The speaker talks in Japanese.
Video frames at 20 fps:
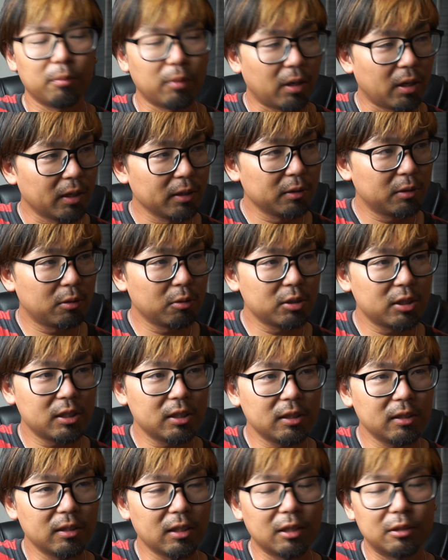半
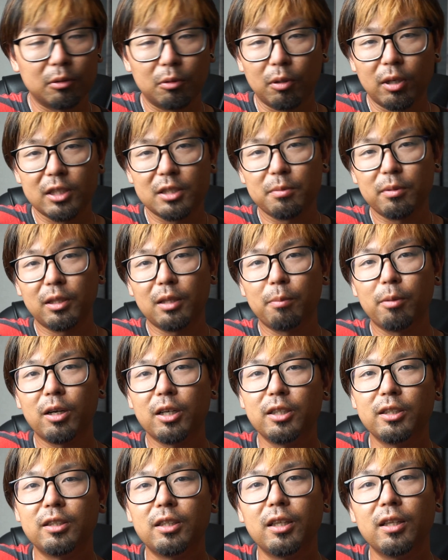年になると始めたば
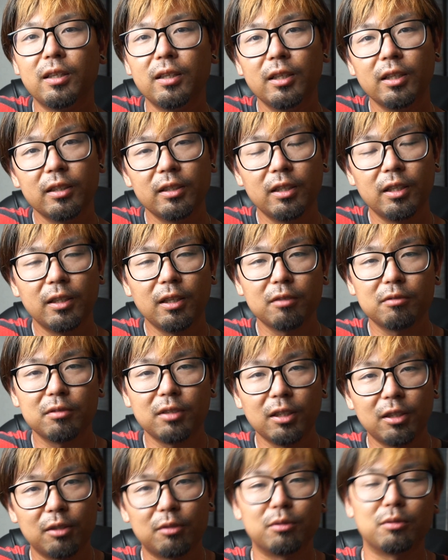かりって言えなく
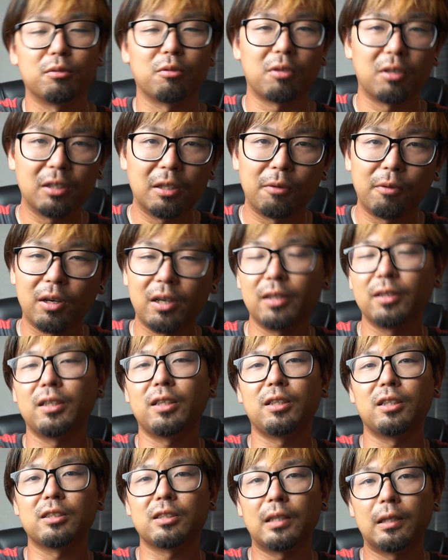なってくるのかなわかん
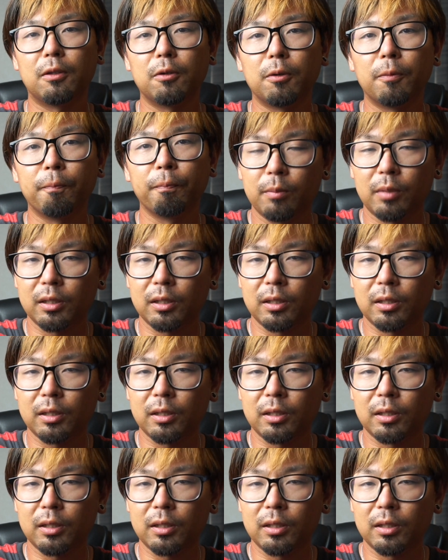ないですけど、